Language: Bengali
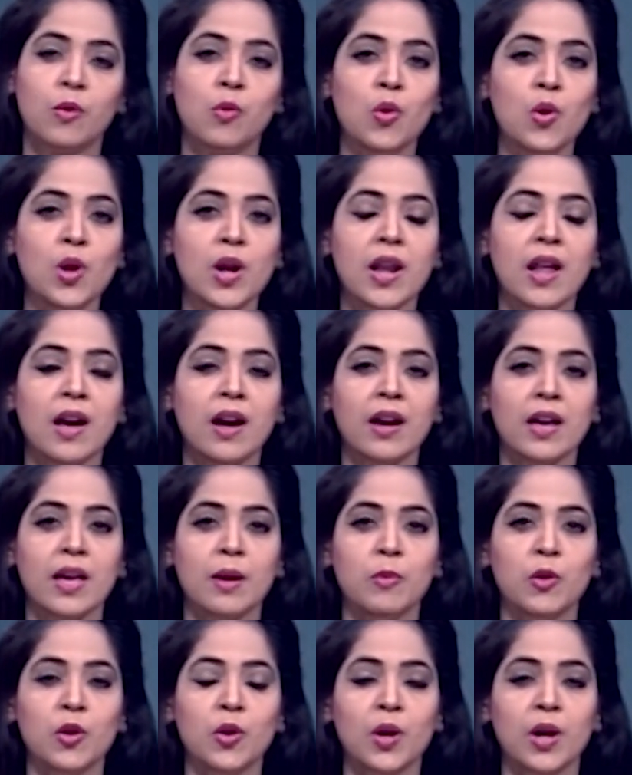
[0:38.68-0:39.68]
খুলনা
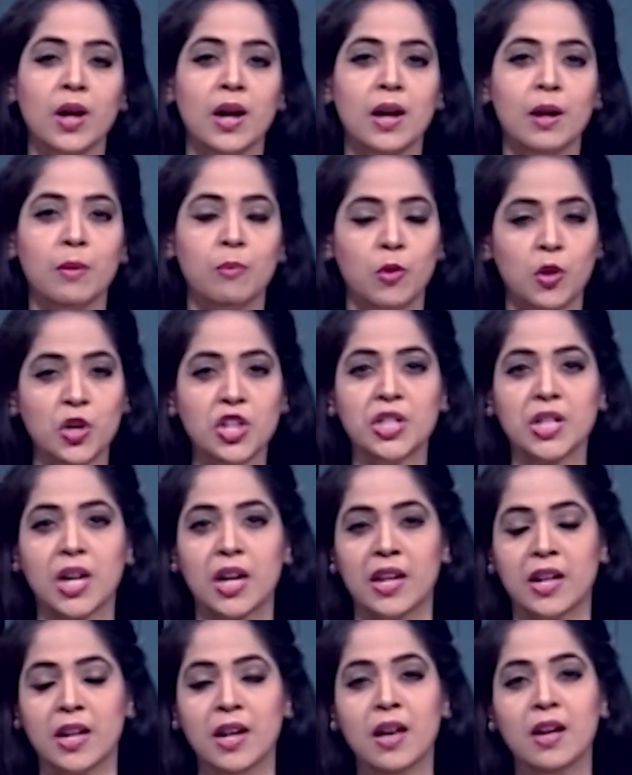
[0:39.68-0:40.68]
এবং
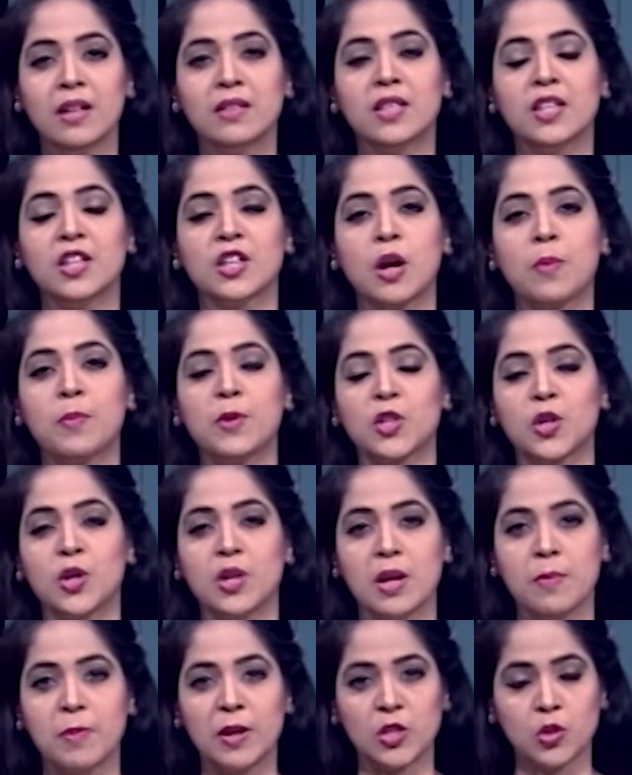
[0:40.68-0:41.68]
বরিশালের সিটি কর্পোরেশন
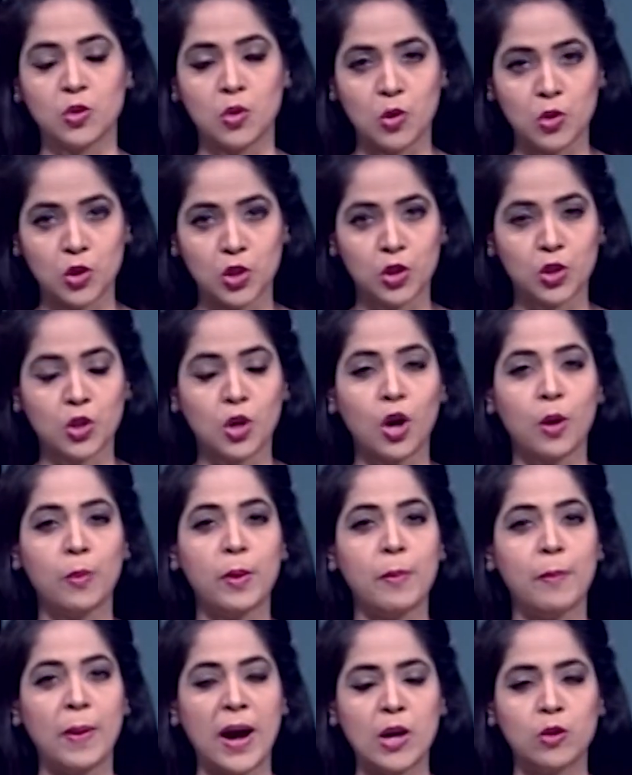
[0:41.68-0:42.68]
নির্বাচন অনুষ্ঠিত
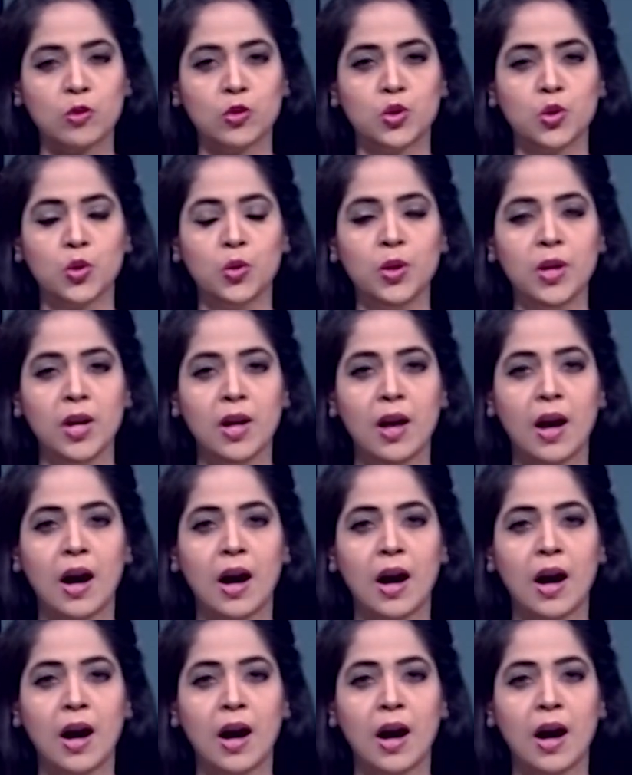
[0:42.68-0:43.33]
হবে বারো জুন